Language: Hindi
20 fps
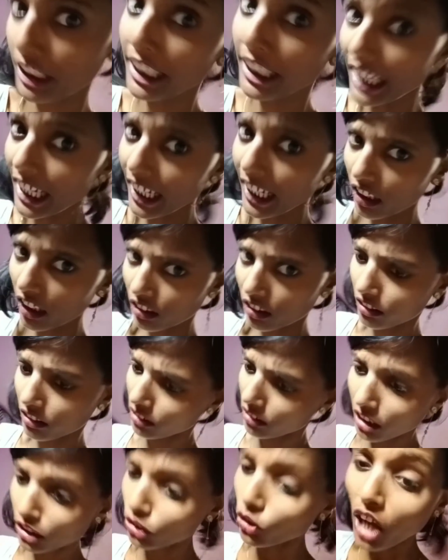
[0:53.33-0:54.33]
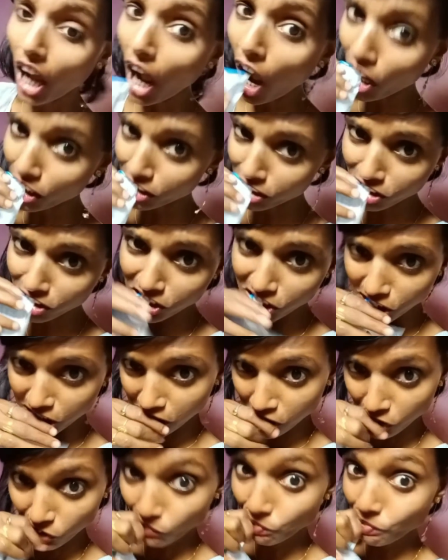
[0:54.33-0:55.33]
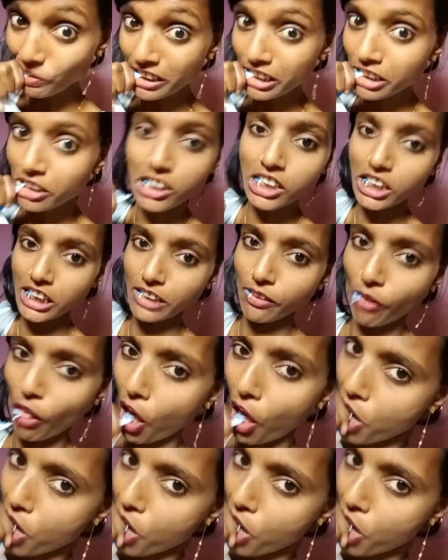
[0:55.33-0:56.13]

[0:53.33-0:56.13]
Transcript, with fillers: ठीक है तो आओ मेरी तरह